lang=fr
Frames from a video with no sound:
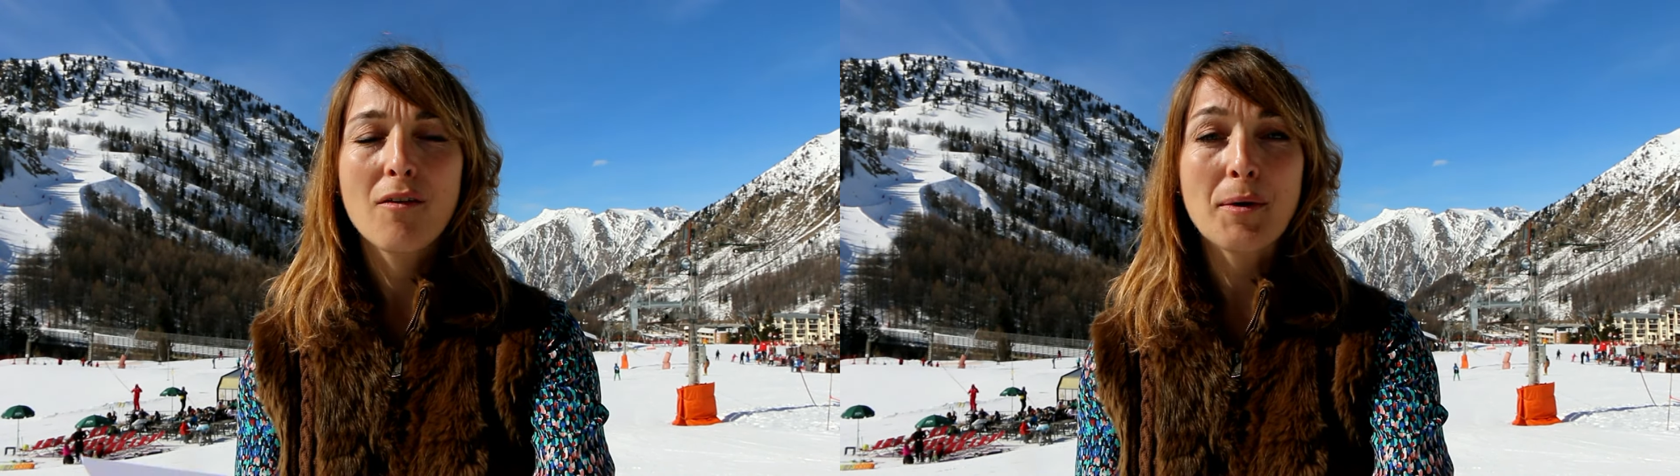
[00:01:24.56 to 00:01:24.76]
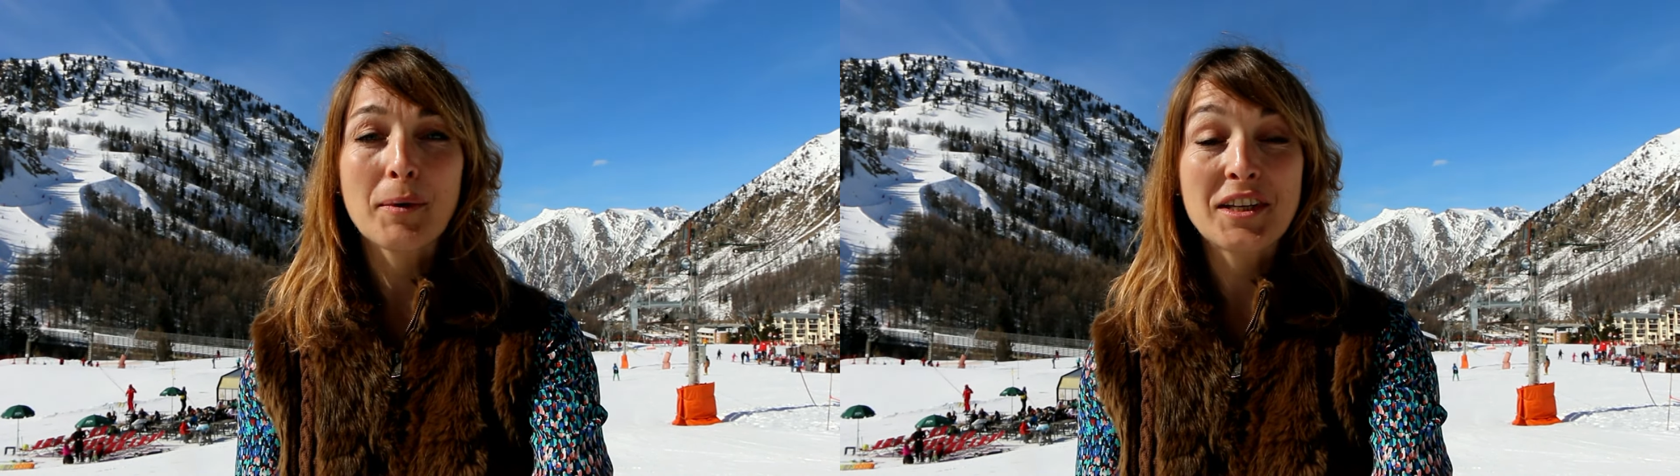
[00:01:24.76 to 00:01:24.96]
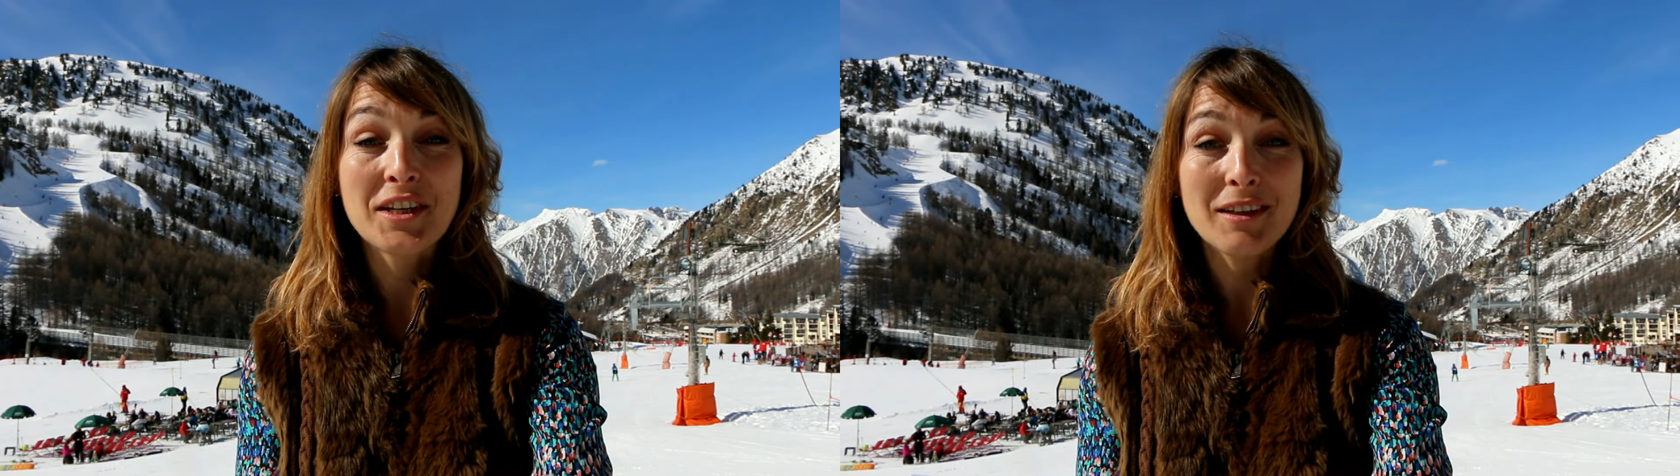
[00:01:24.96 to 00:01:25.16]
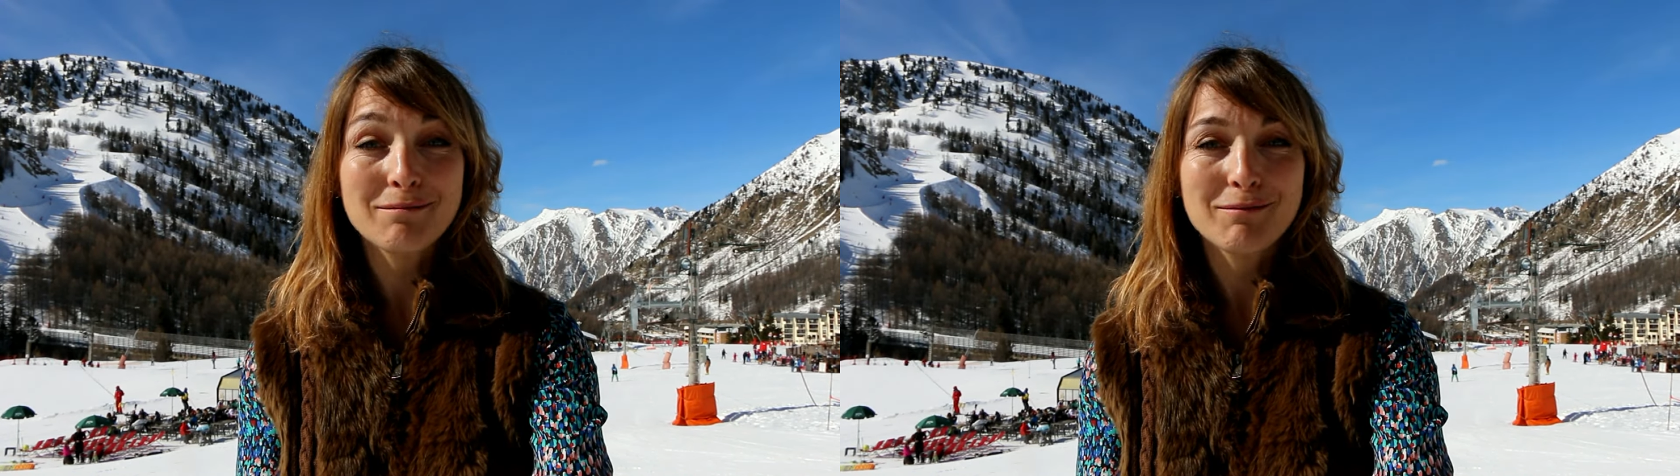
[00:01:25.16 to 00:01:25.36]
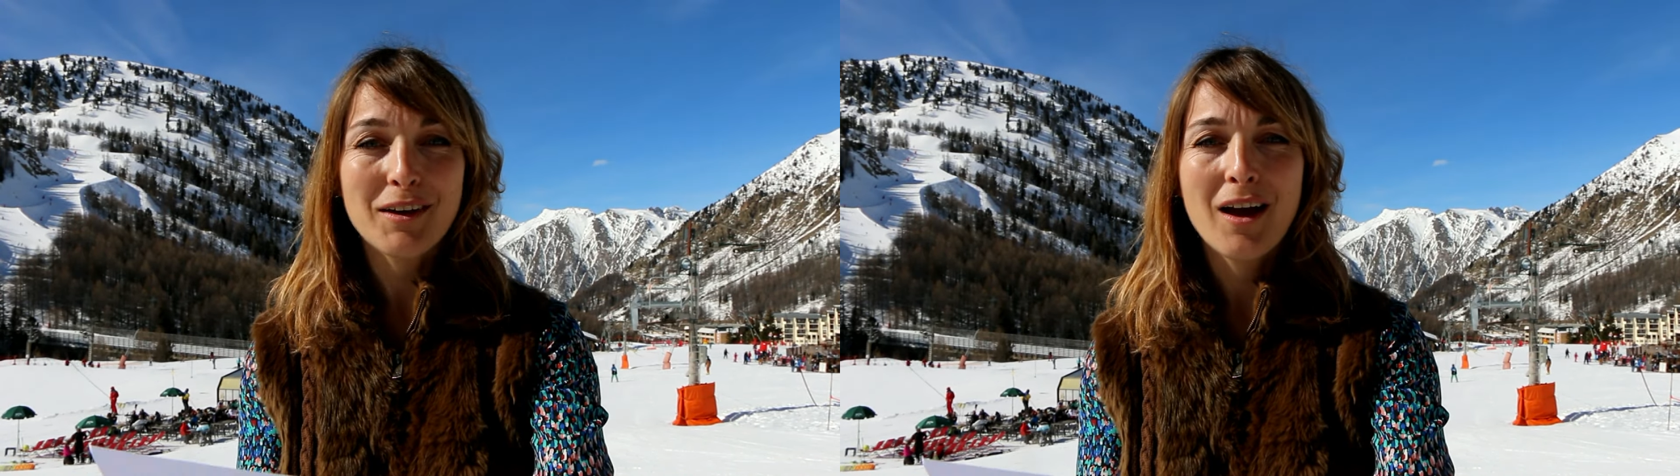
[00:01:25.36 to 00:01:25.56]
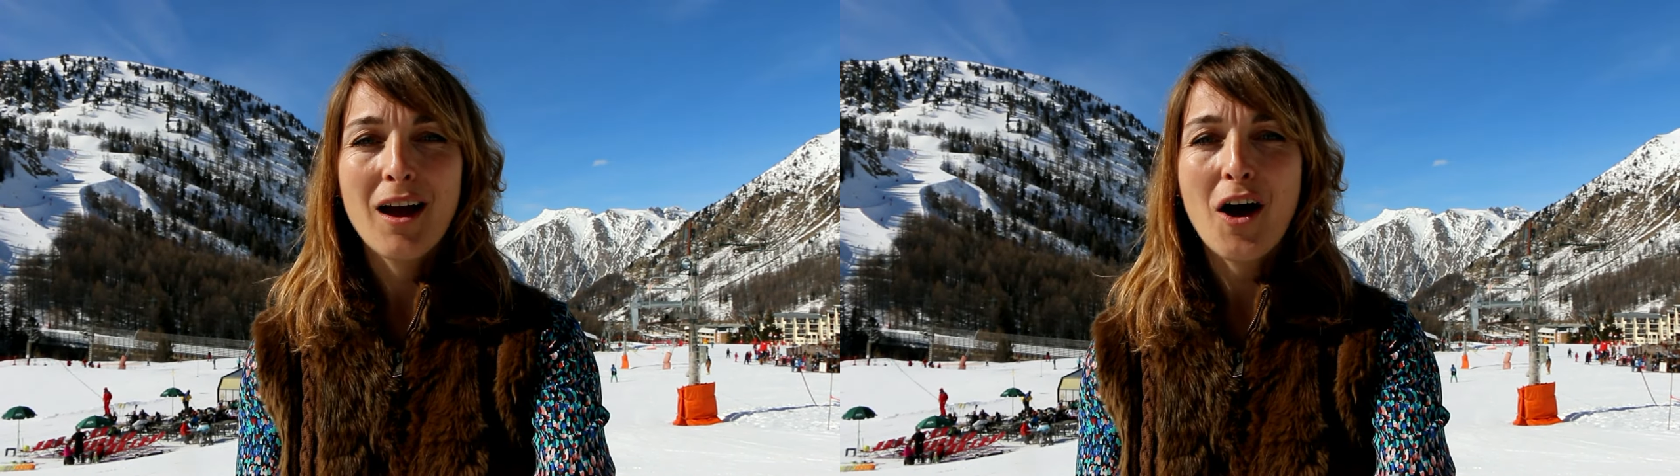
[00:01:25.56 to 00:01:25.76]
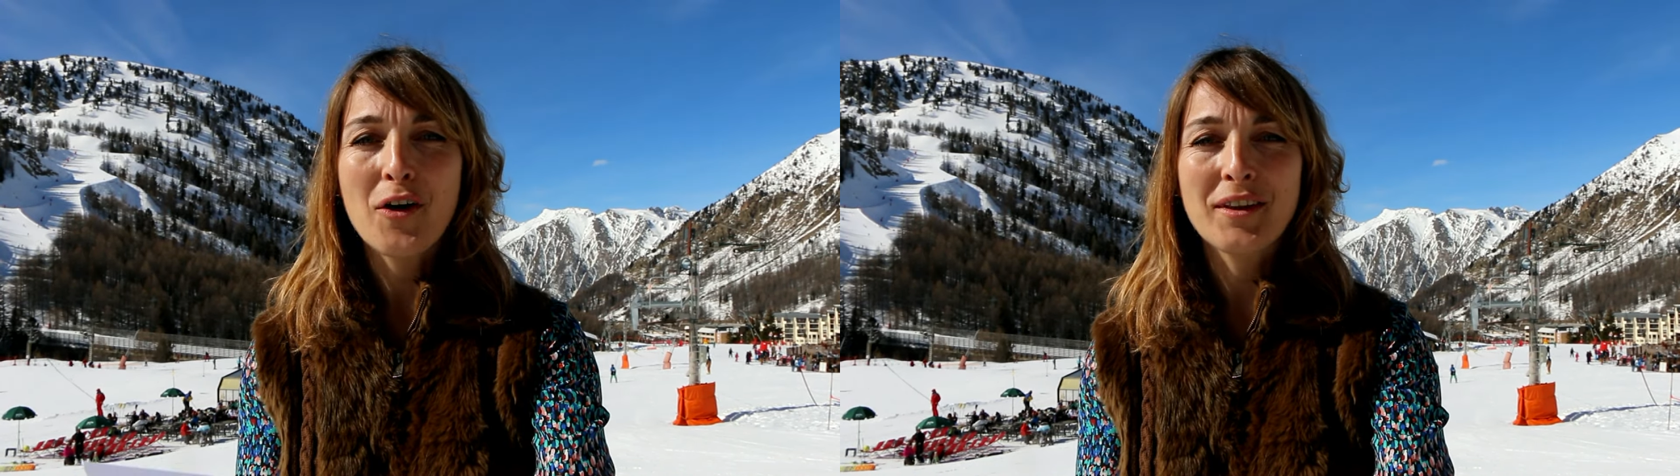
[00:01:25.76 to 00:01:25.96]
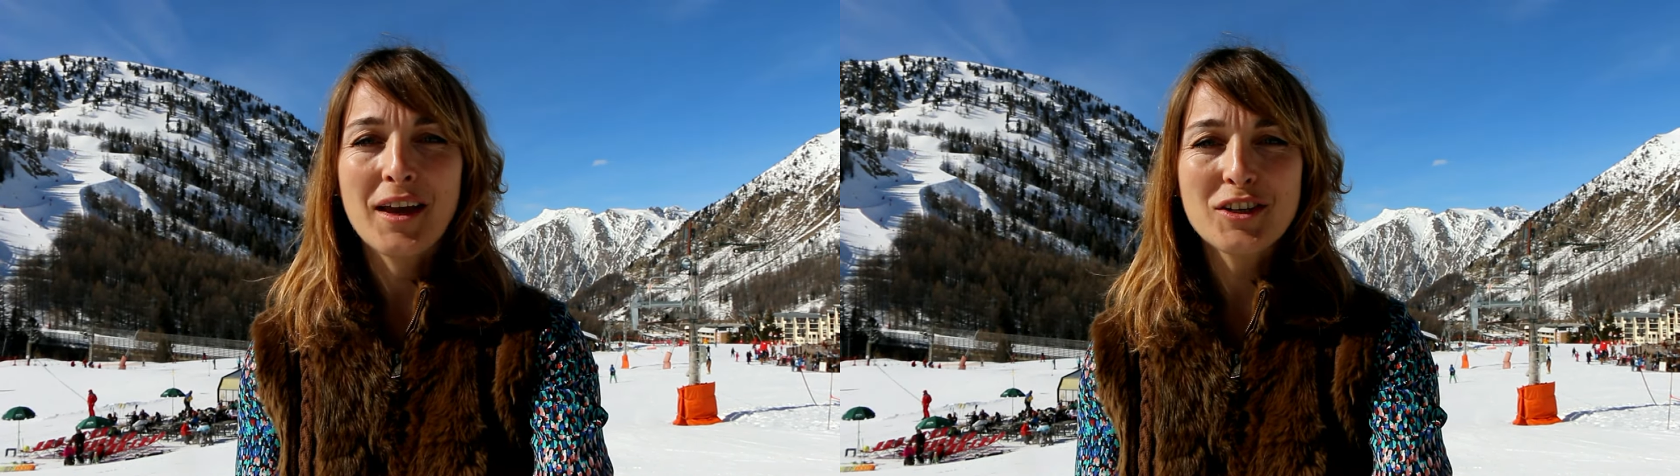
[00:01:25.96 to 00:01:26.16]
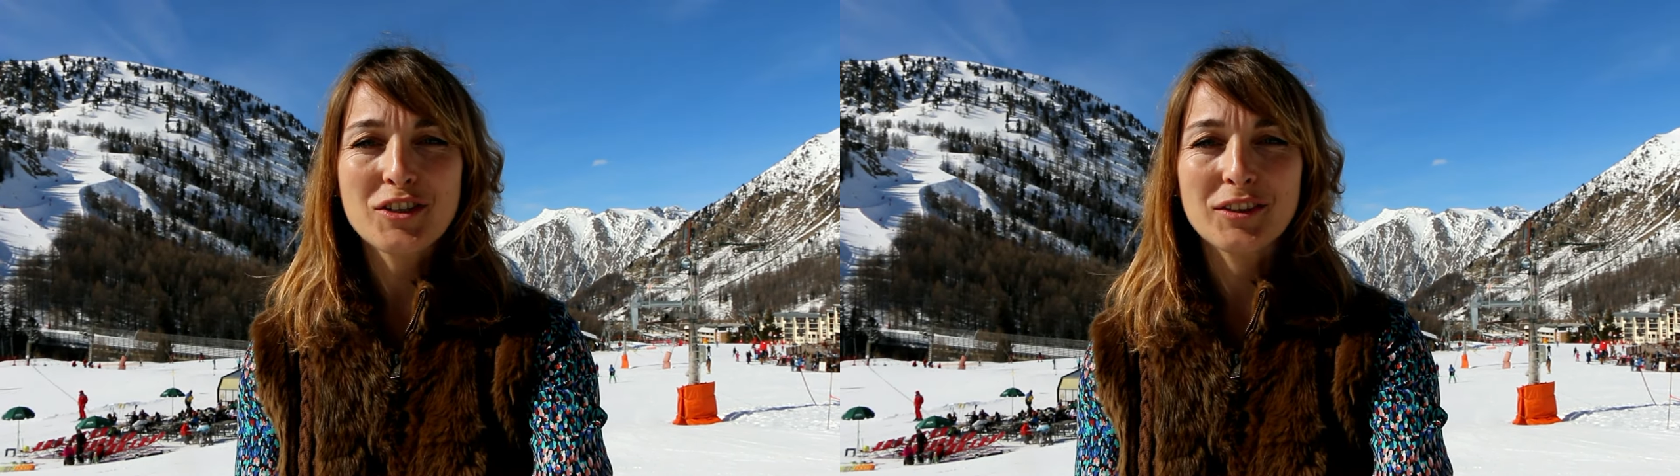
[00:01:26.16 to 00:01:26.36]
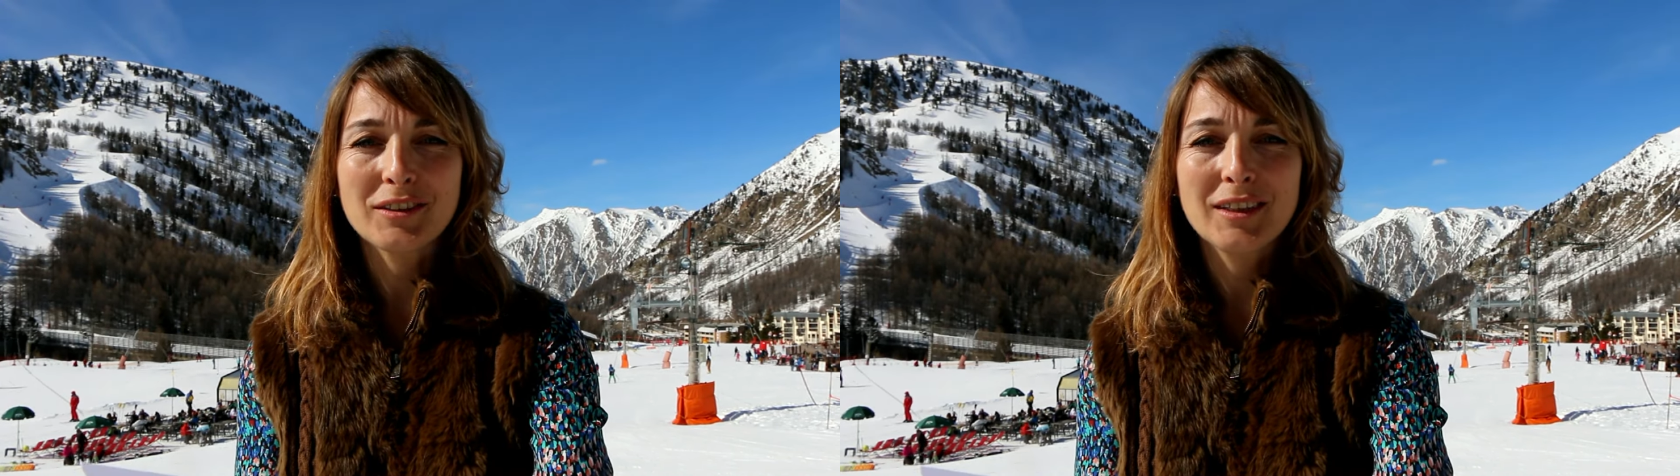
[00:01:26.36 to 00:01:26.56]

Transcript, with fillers: fabriqué en neige